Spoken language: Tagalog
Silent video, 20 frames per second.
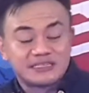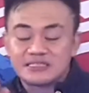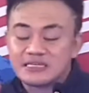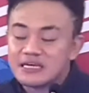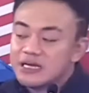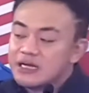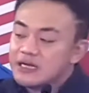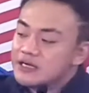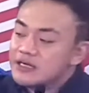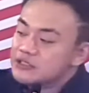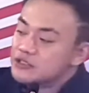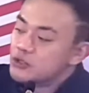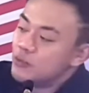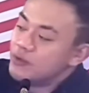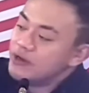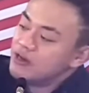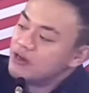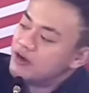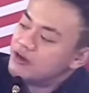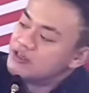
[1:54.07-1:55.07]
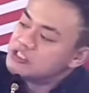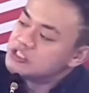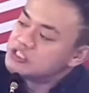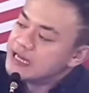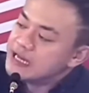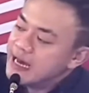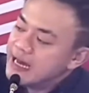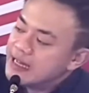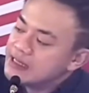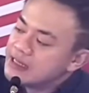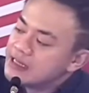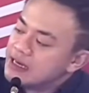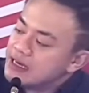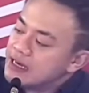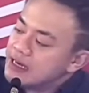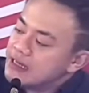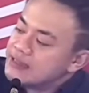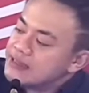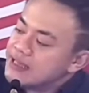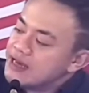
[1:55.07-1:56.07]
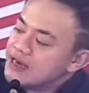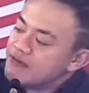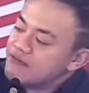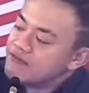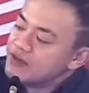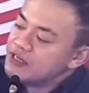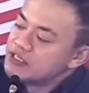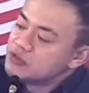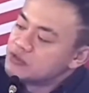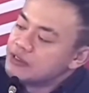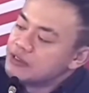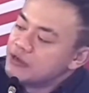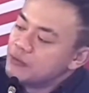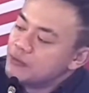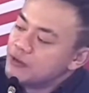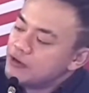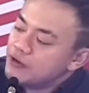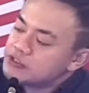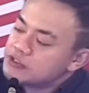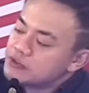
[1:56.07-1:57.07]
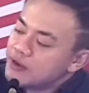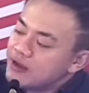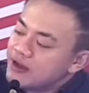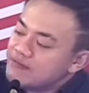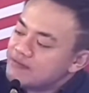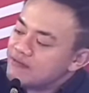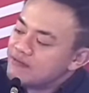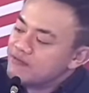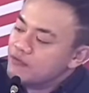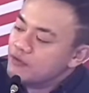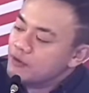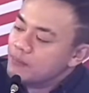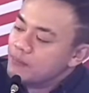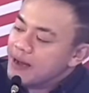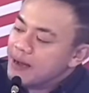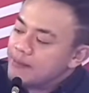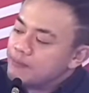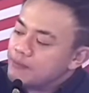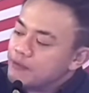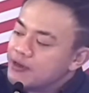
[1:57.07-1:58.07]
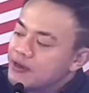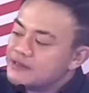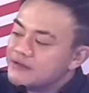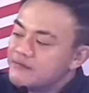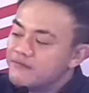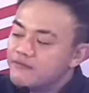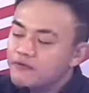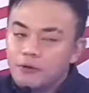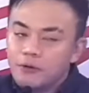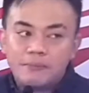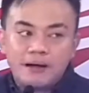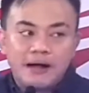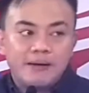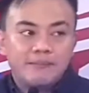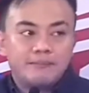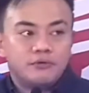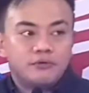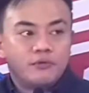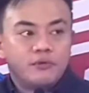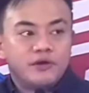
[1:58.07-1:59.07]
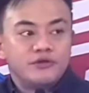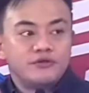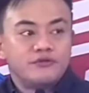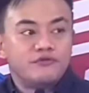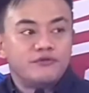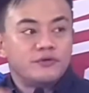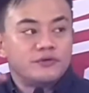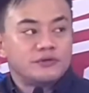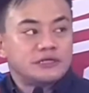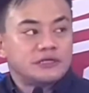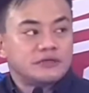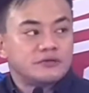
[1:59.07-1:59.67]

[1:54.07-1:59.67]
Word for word: Ah. Uh, uh, uh, so we uh. launched that then eventually we also have the full bamboo and the full bamboo when you float in